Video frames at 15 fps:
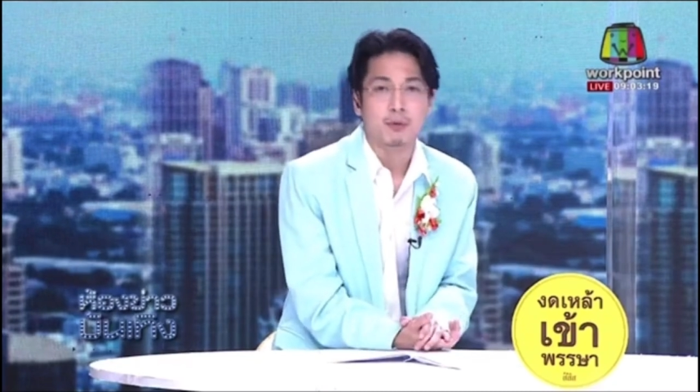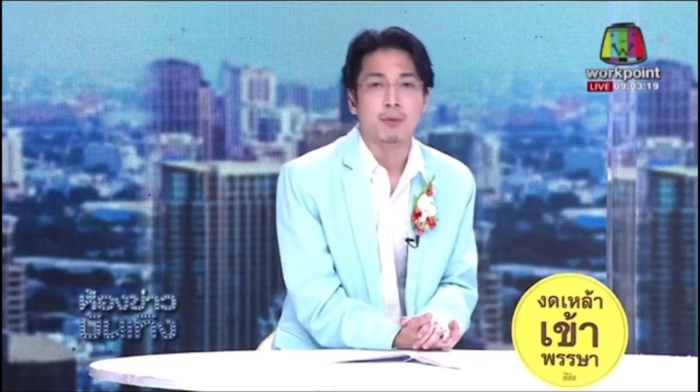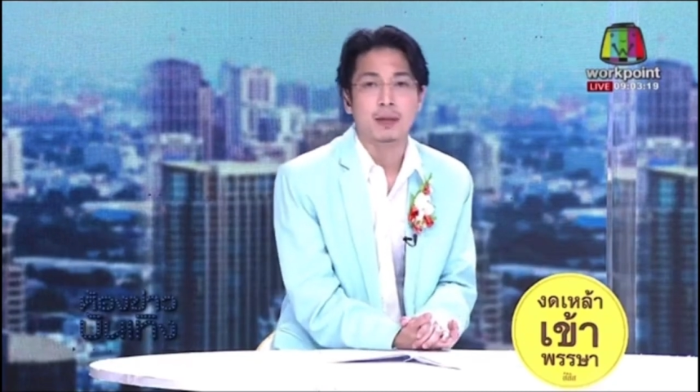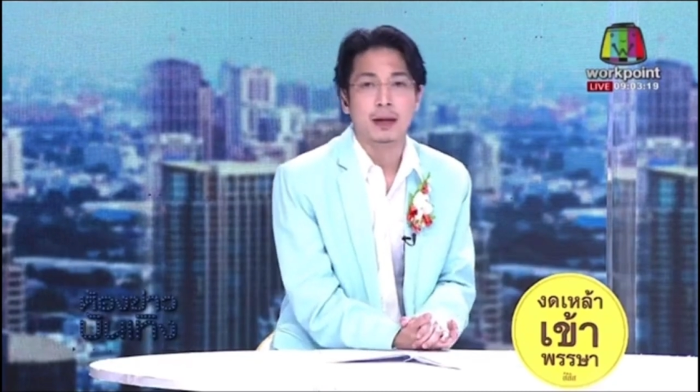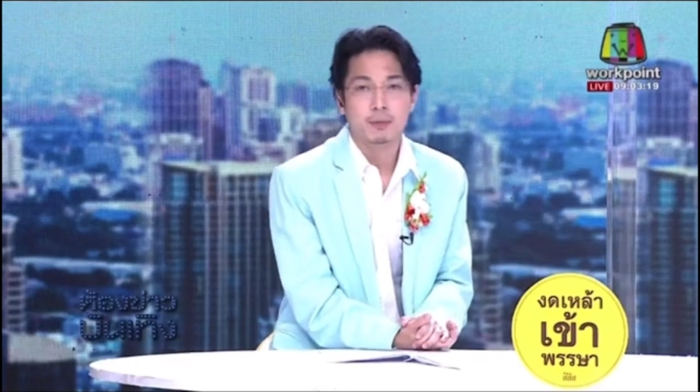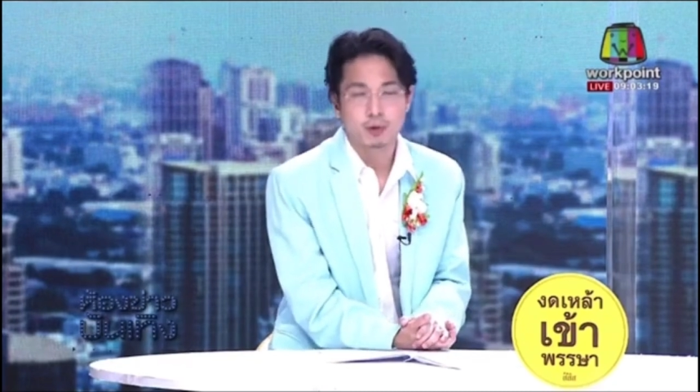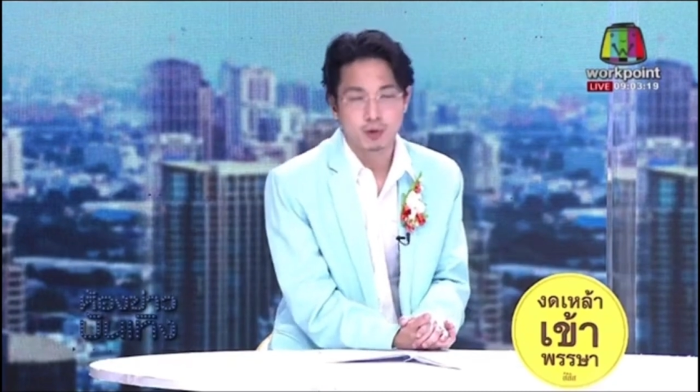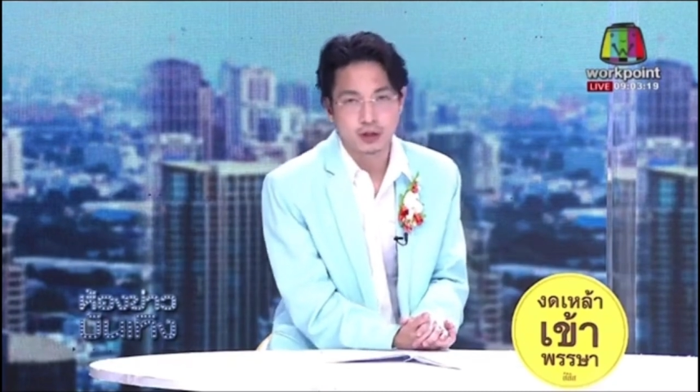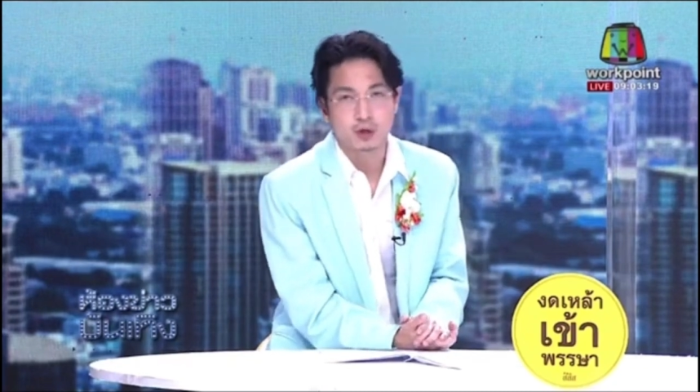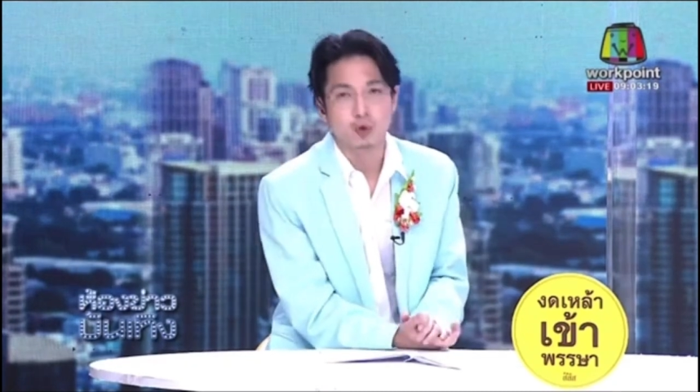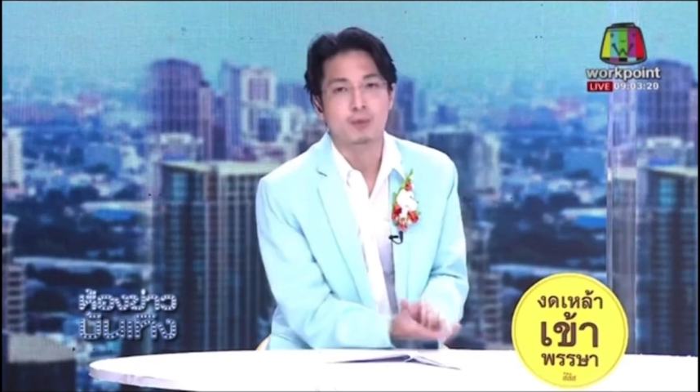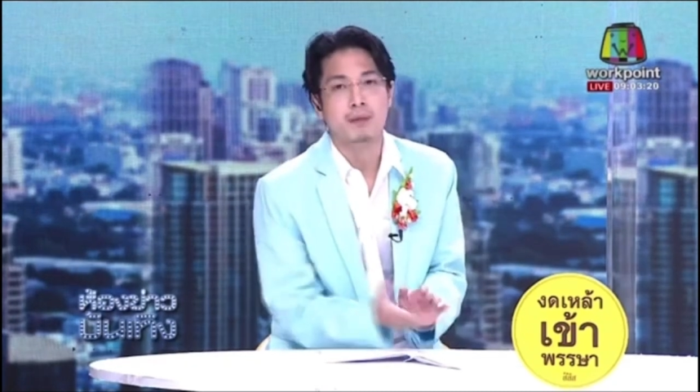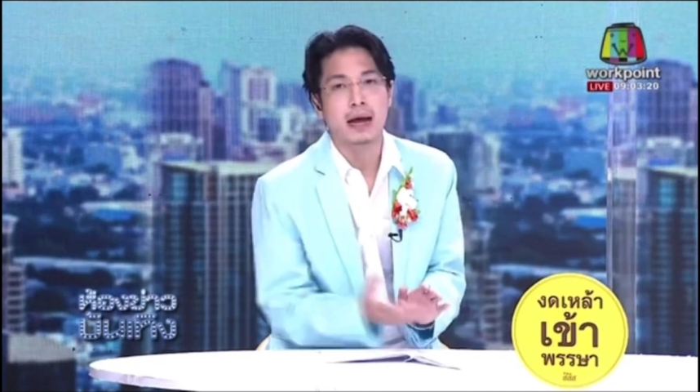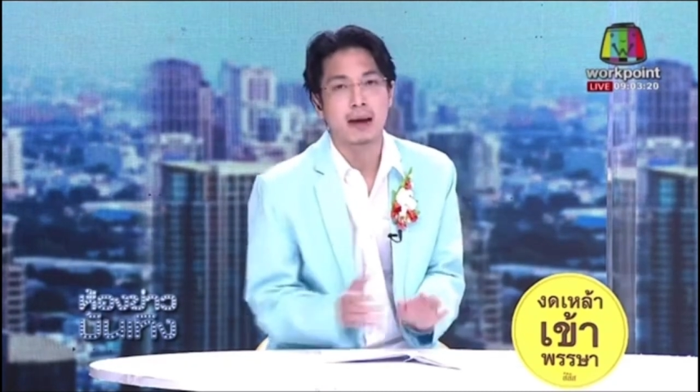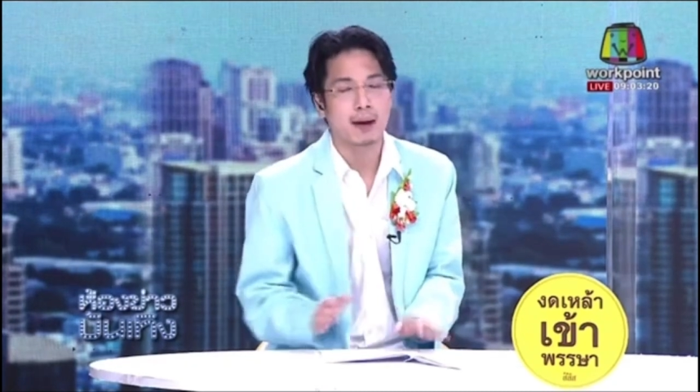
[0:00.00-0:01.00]
ผมได้พูดถึง
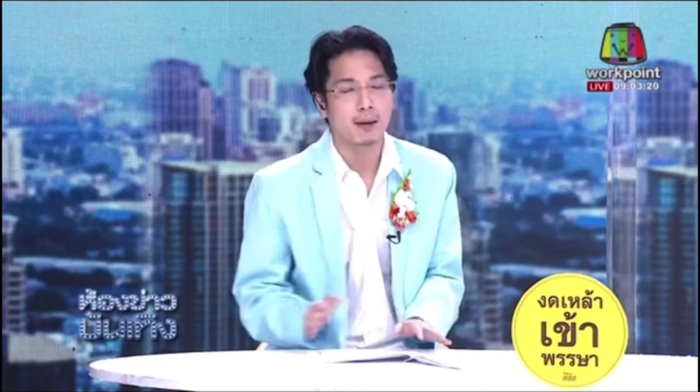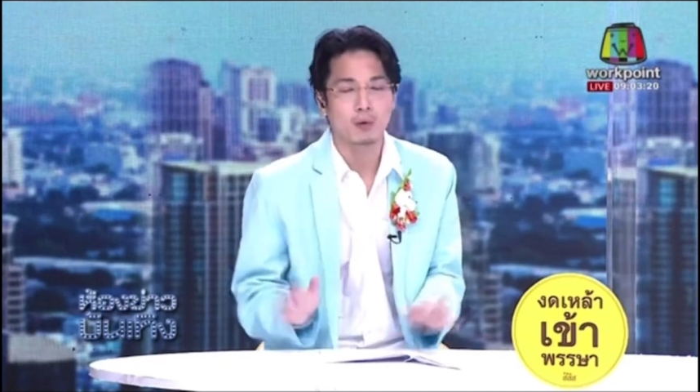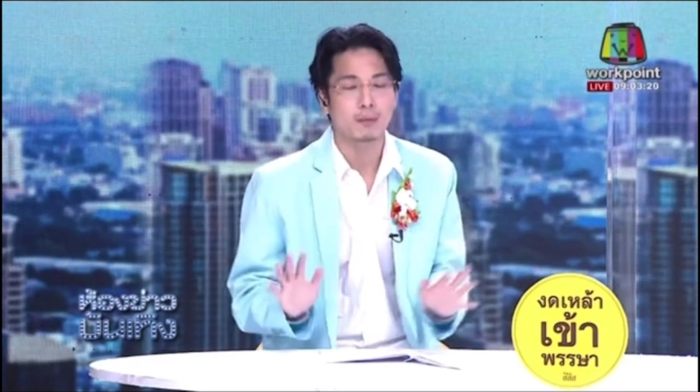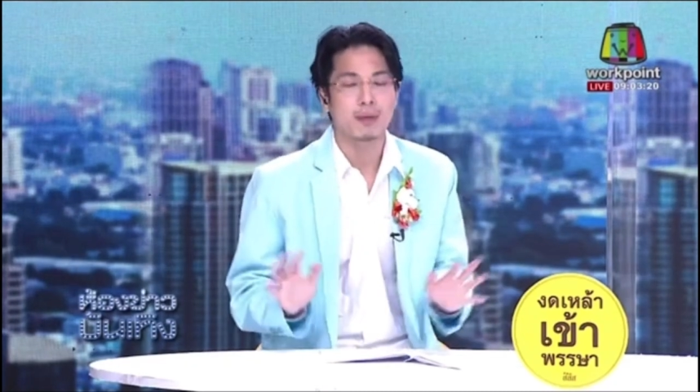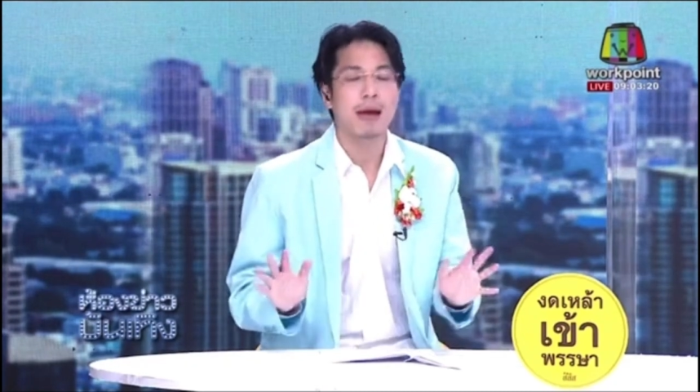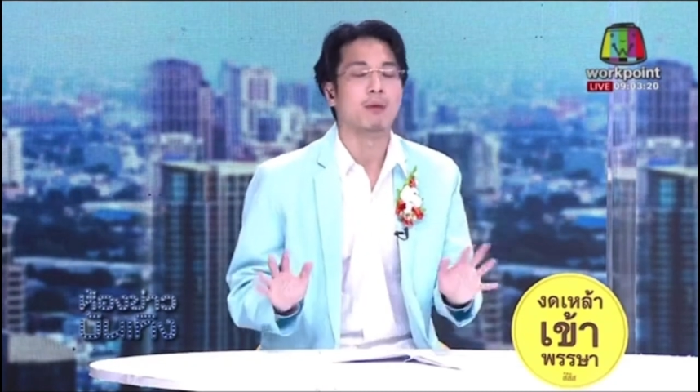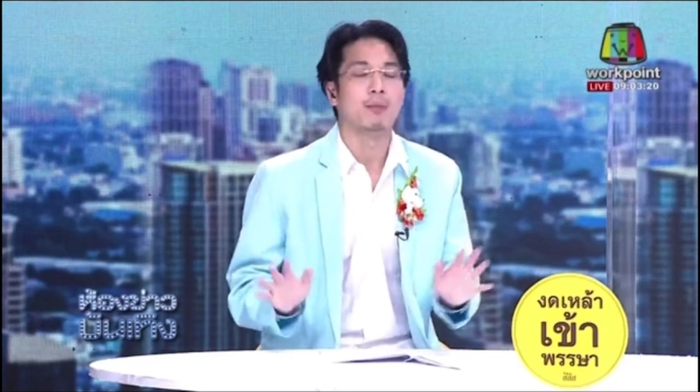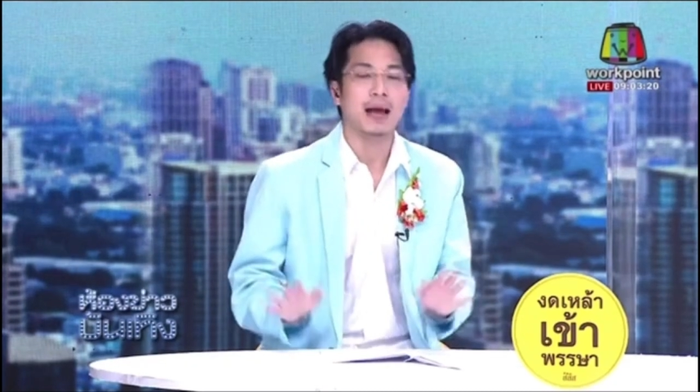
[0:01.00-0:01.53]
คุณแม่แล้วคุณแม่